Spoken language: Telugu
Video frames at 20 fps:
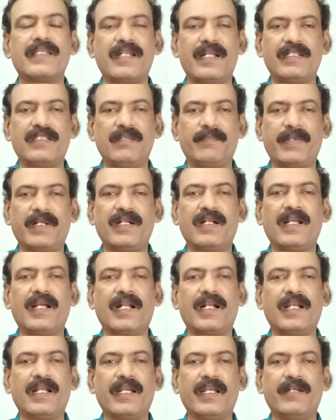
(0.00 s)
అర్ధరాత్రి పన్నెండు
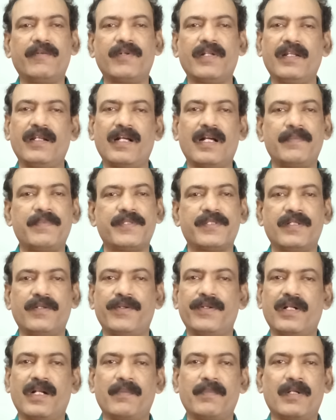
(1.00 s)
గంటలకే ఎవడైనా ఆఫీస్లో
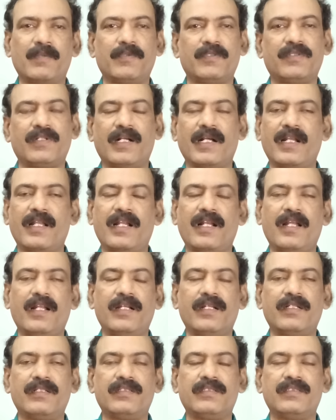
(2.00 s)
ఉంటాడు ప్రభుత్వ
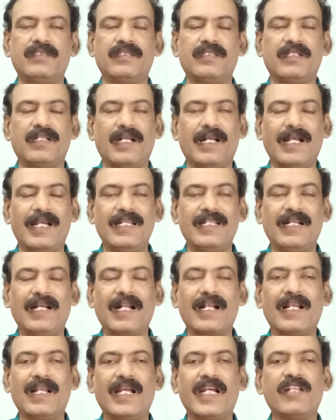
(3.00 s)
కార్యాలయాల్లో ఐదు
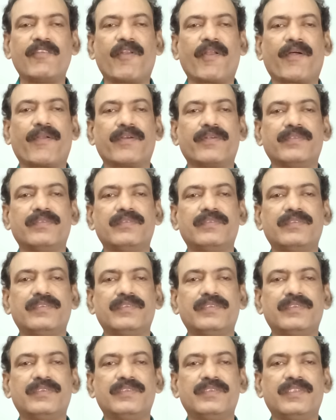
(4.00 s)
గంటలకే దొరకరు
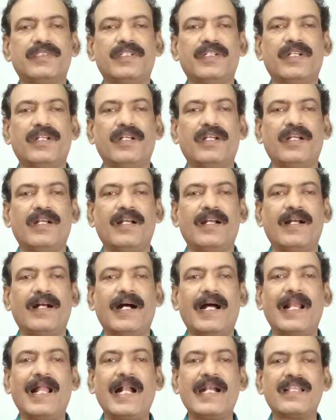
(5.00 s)

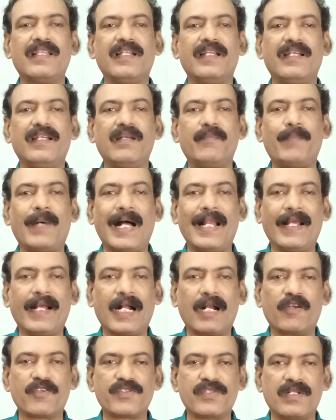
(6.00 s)
అలాంటిది
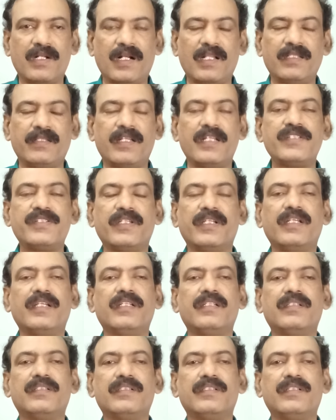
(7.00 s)
పాలెగాడు వస్తున్నాడని తెలిసి
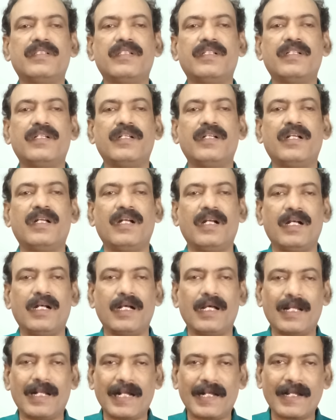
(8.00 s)

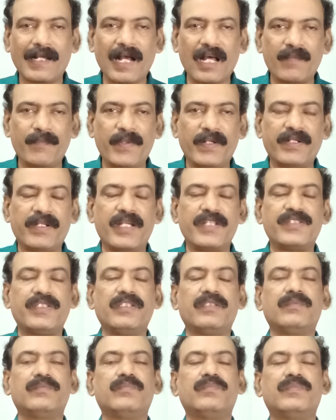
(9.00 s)
రెడ్ కార్పెట్
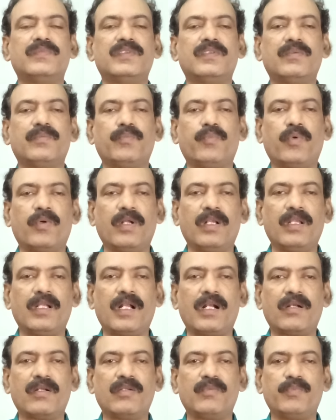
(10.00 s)
వేసి
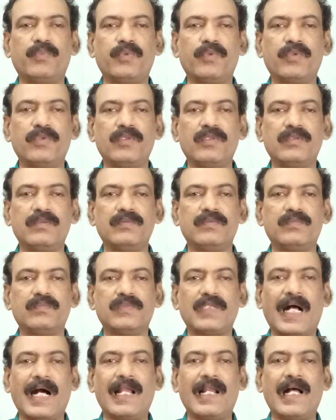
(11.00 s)
పూలన్లో పూలు
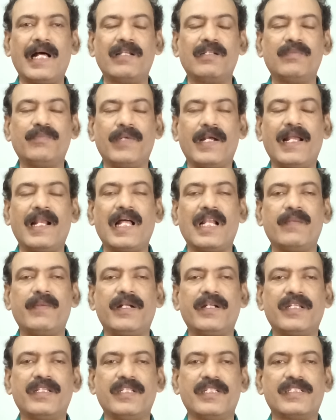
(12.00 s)
తాళాలు మేళాలు
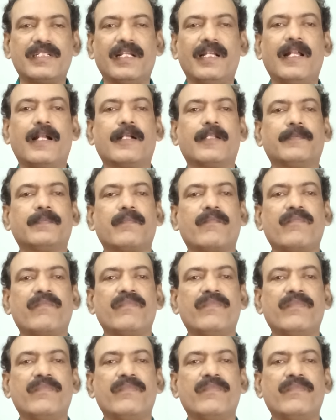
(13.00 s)
పెట్టి తీసుకెళ్ళాడు